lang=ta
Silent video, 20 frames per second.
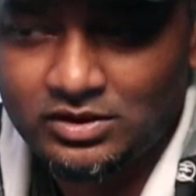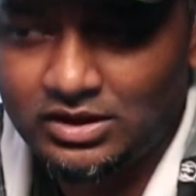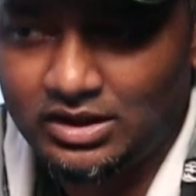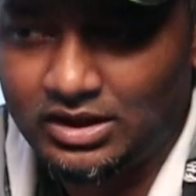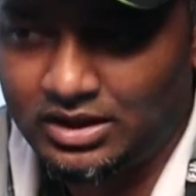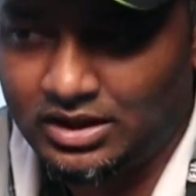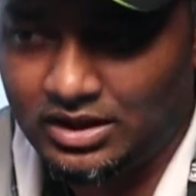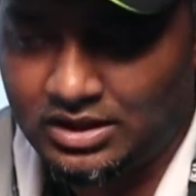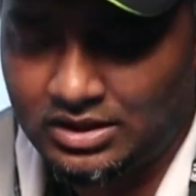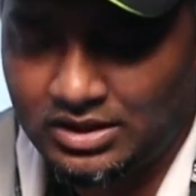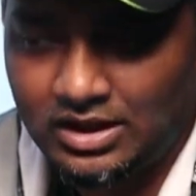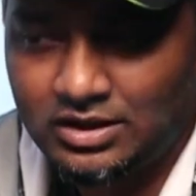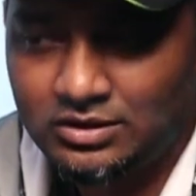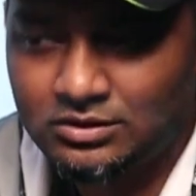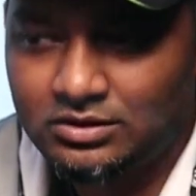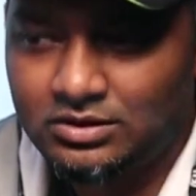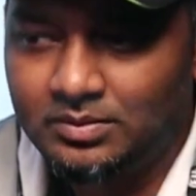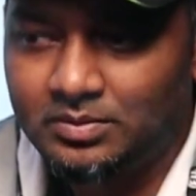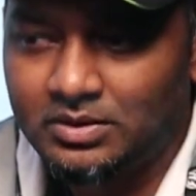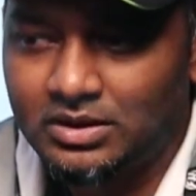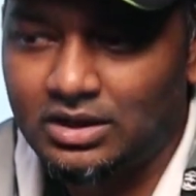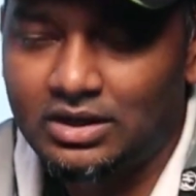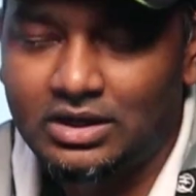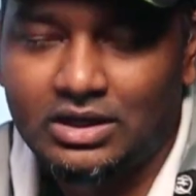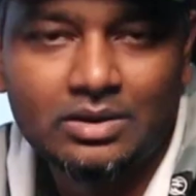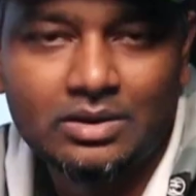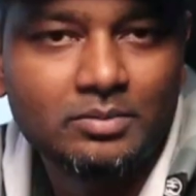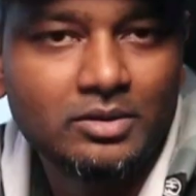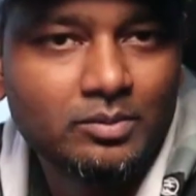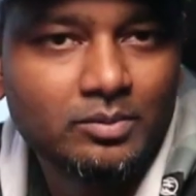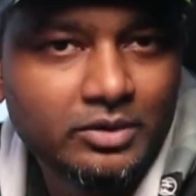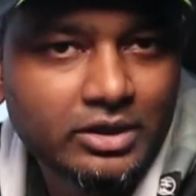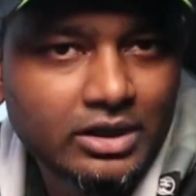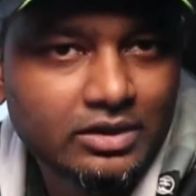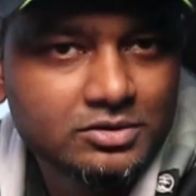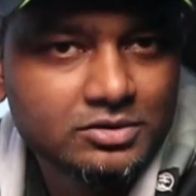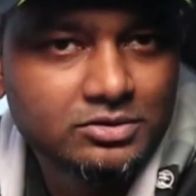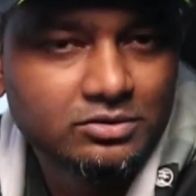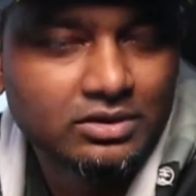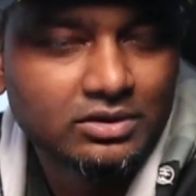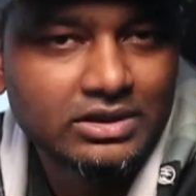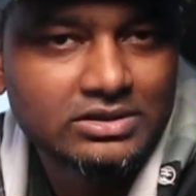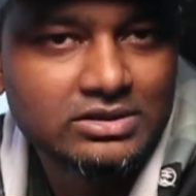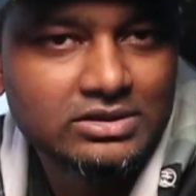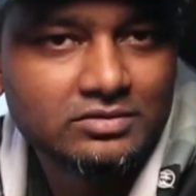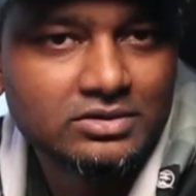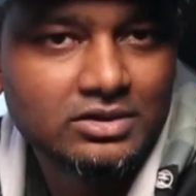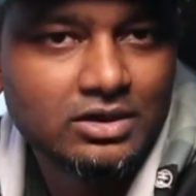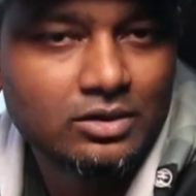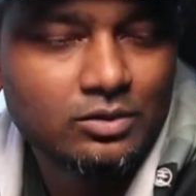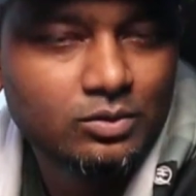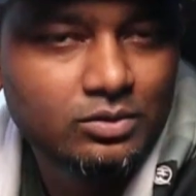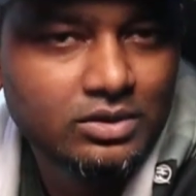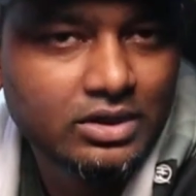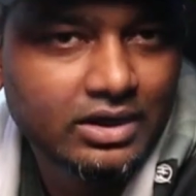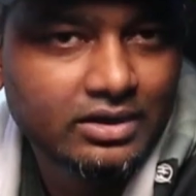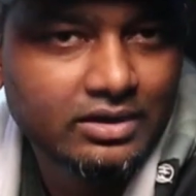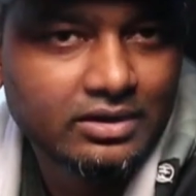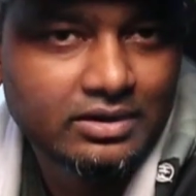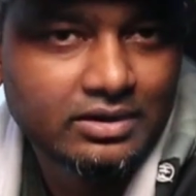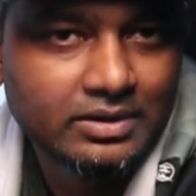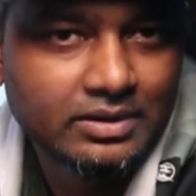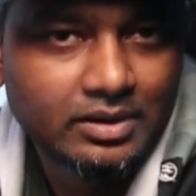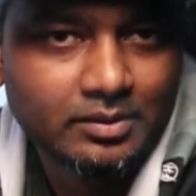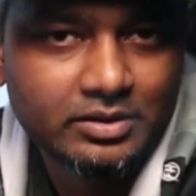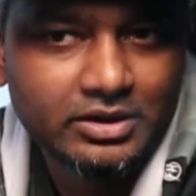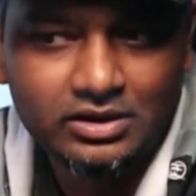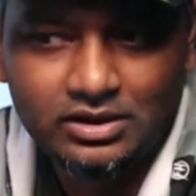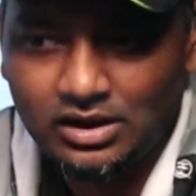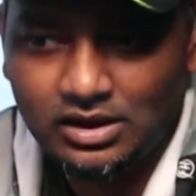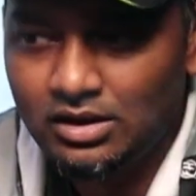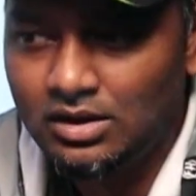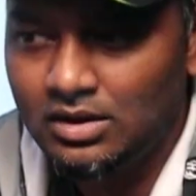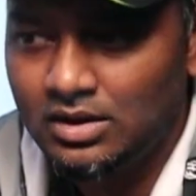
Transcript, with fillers: எனக்கு ஏதாவது இப்போ நான் கரெக்ட் பண்ண முடியாத விஷயம் லட்சம் வந்து நான் குண்டாக இருக்கிறேன் அப்படின்னா